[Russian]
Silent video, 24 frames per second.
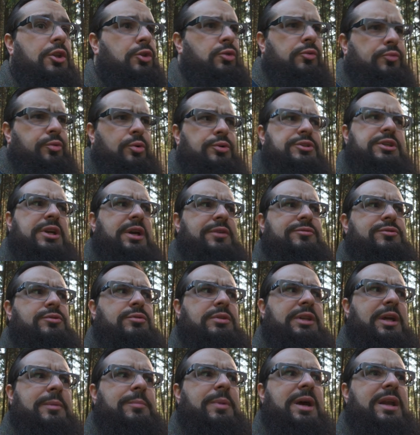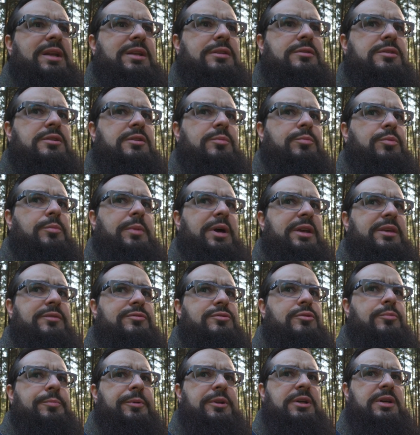Ну вроде как все нормально, то на бумаге
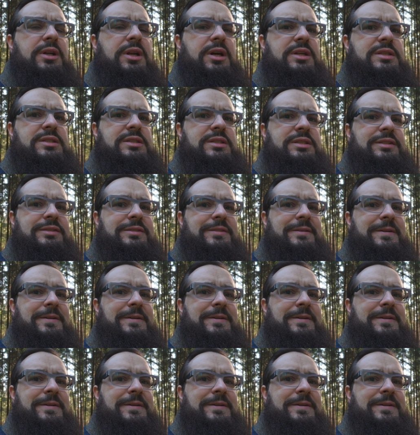все прекрасно.